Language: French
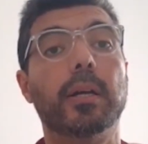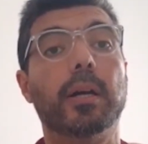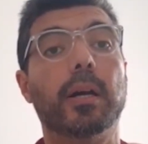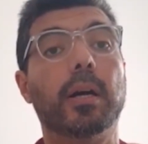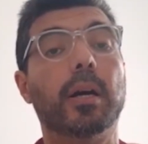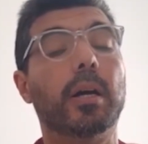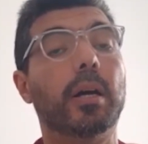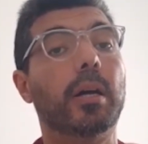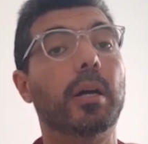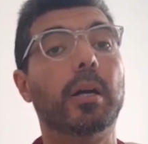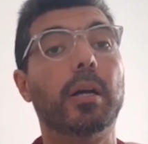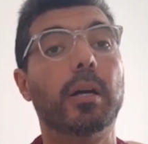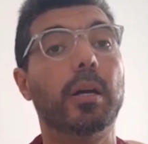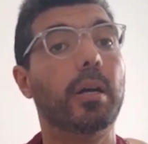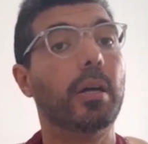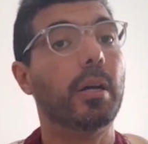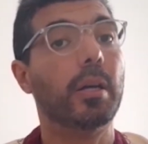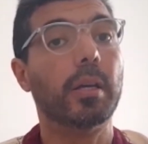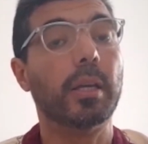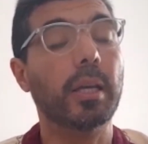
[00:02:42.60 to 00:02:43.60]

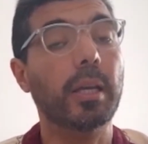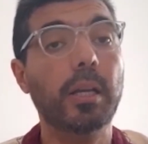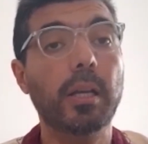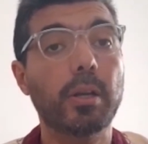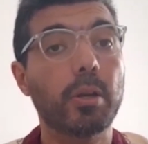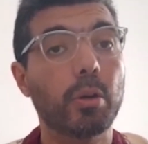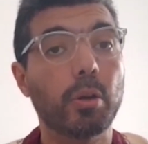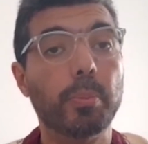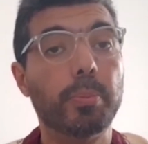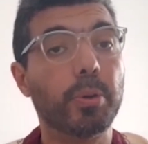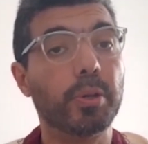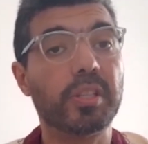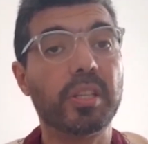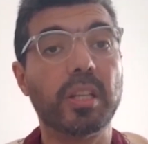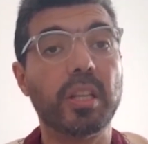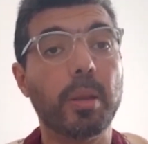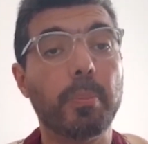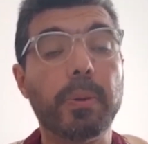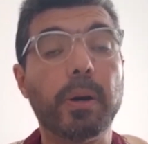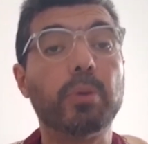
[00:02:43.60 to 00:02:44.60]
euh, ils ne
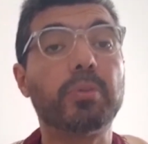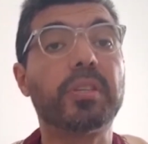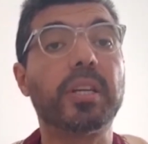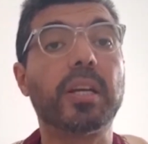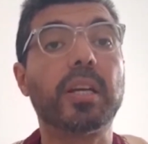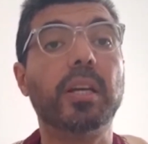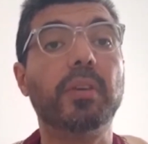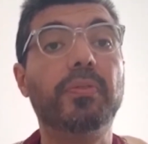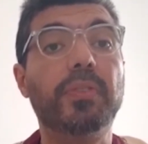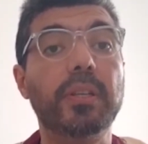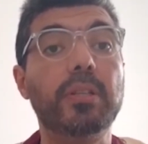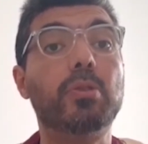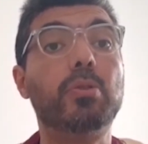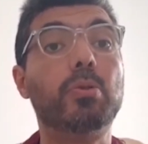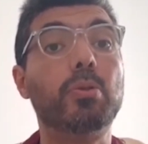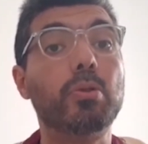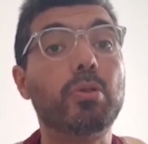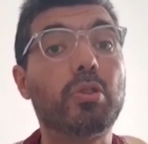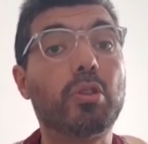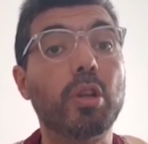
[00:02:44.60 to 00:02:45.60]
procédaient pas au sacrifice
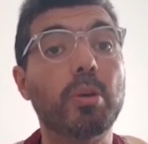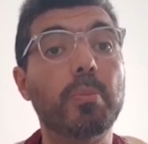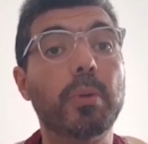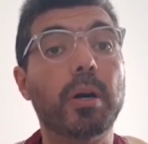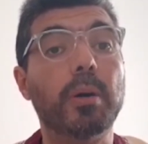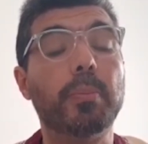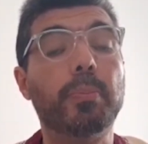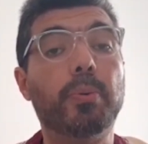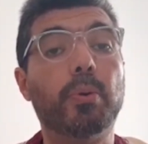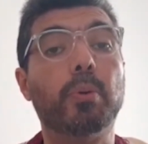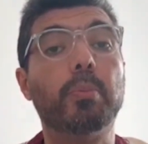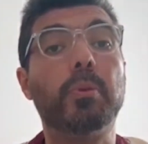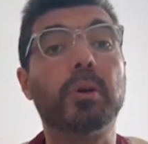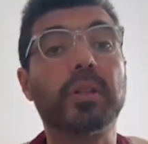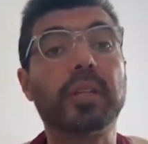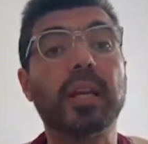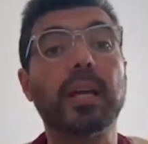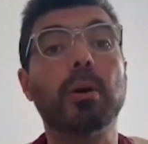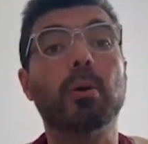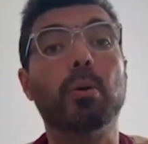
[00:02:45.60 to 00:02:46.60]
justement pour
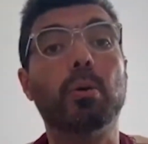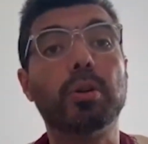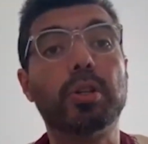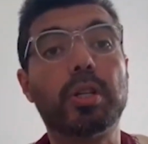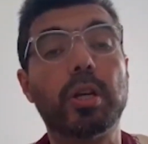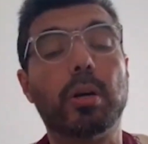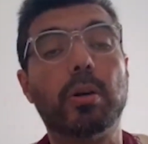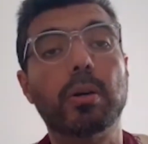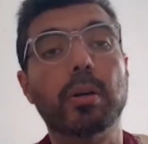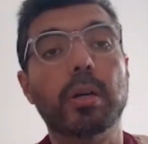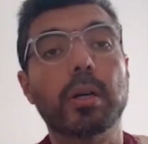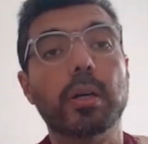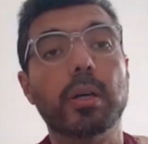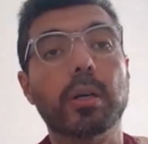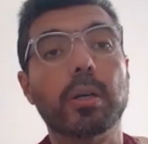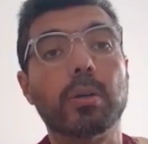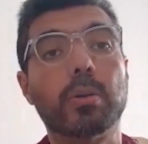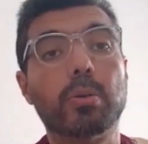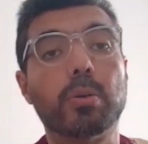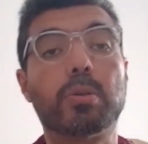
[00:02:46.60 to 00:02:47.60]
montrer aux gens
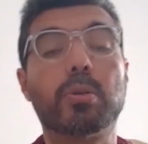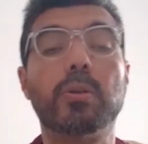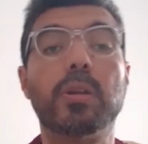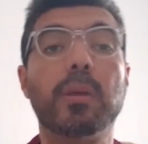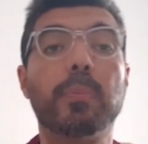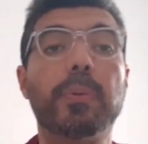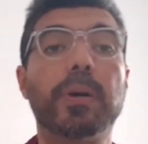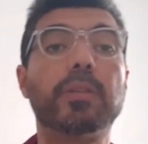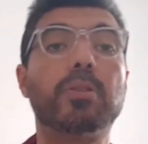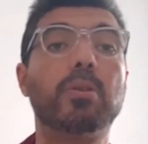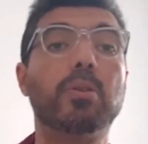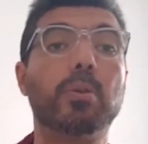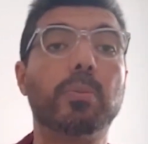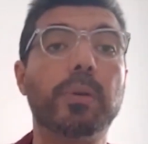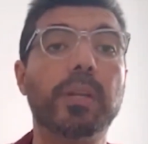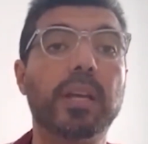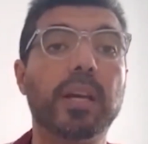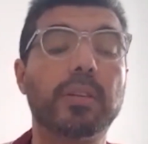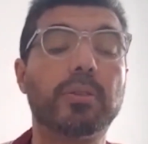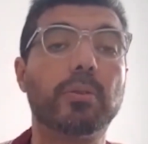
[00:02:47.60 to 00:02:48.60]
que ce n'est pas une
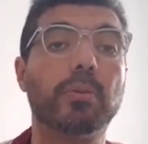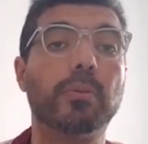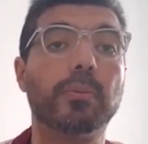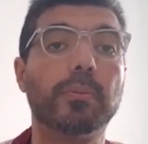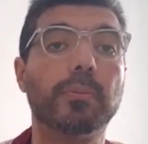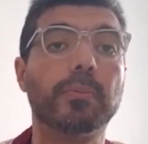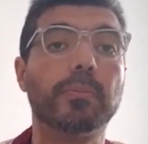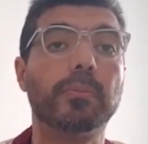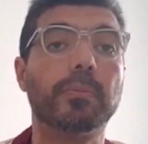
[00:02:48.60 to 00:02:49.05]
obligation.